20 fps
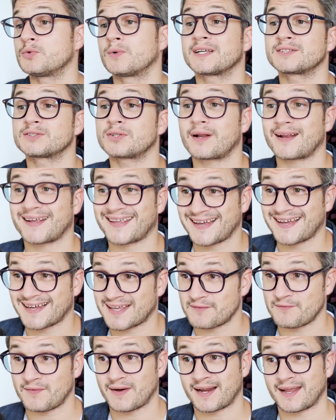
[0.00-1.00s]
una storia che ha a
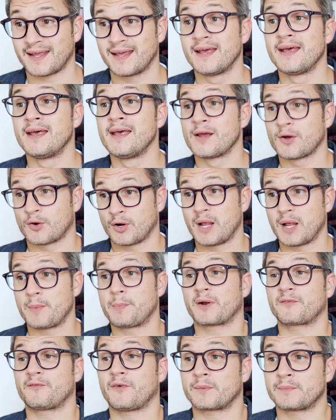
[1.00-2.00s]
che fare con le
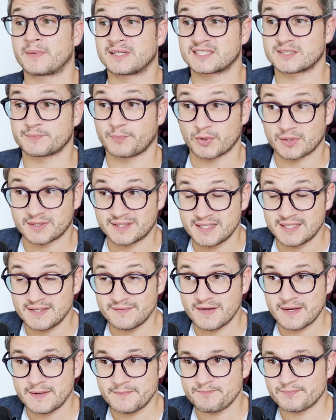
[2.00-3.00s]
performance
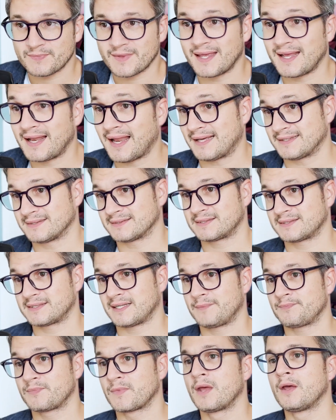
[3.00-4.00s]
sportive e l'ansia.